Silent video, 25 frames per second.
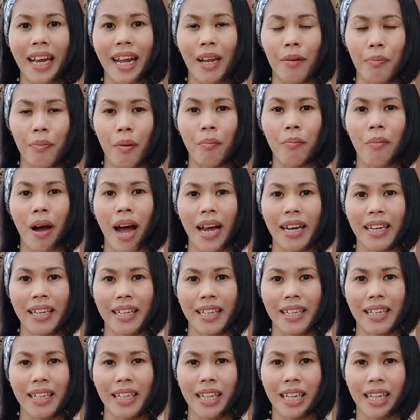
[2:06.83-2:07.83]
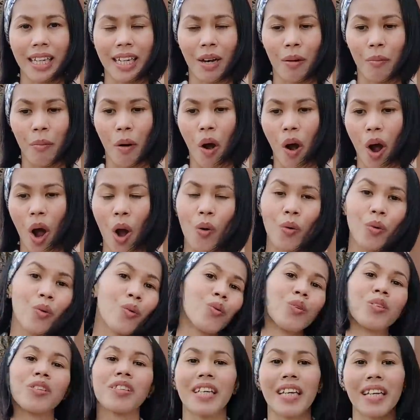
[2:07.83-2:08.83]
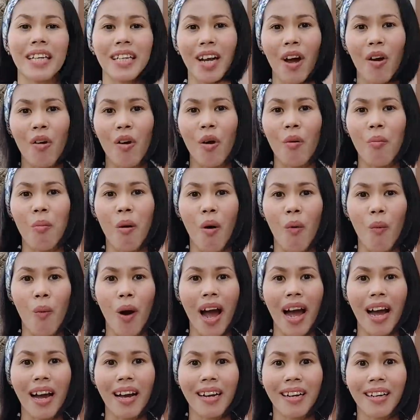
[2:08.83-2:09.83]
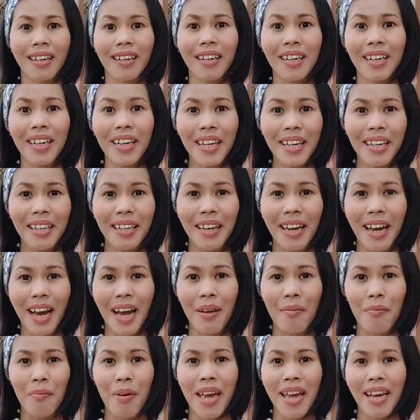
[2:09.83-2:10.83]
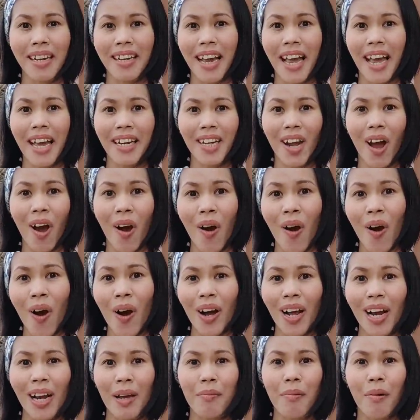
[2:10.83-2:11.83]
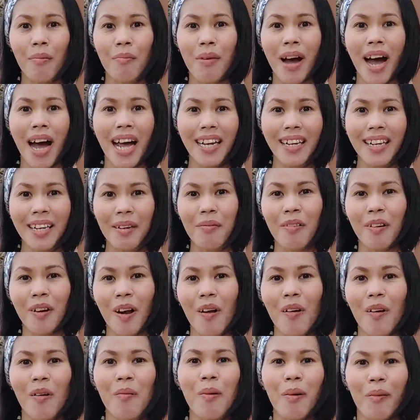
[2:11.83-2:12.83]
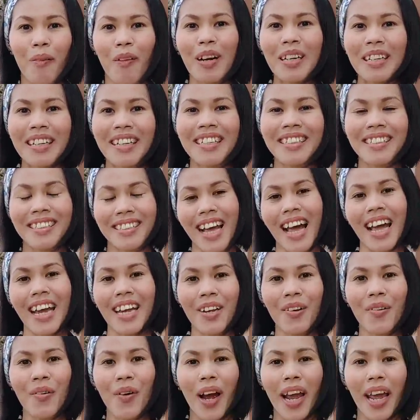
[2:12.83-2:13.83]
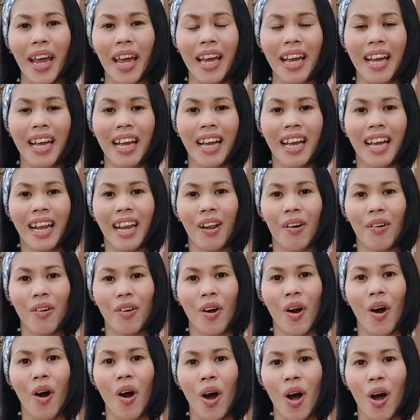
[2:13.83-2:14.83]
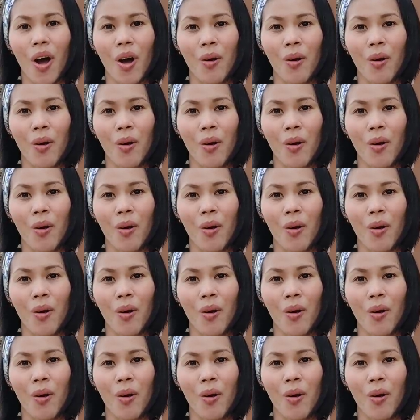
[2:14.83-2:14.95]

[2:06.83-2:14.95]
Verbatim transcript: อะไรประมาณนี้ พอเขาดูเสร็จเขาก็บอกว่าเฮ้ยไอเมแกท้องอะไรประมาณนี้เขาก็แบบว่าดีใจด้วย แล้วก็